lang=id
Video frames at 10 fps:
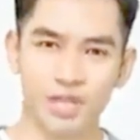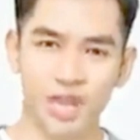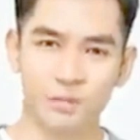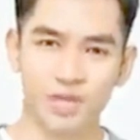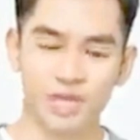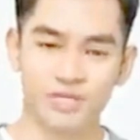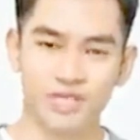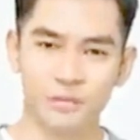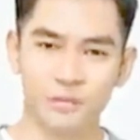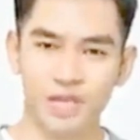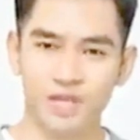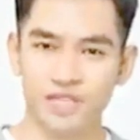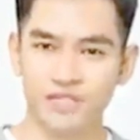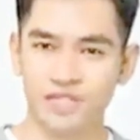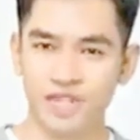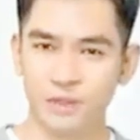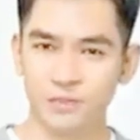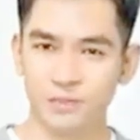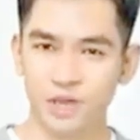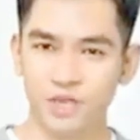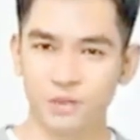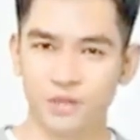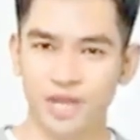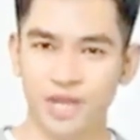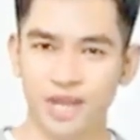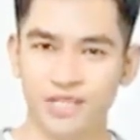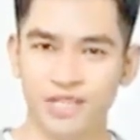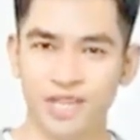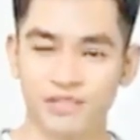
bahkan Ratu Dongying tidak terkecuali.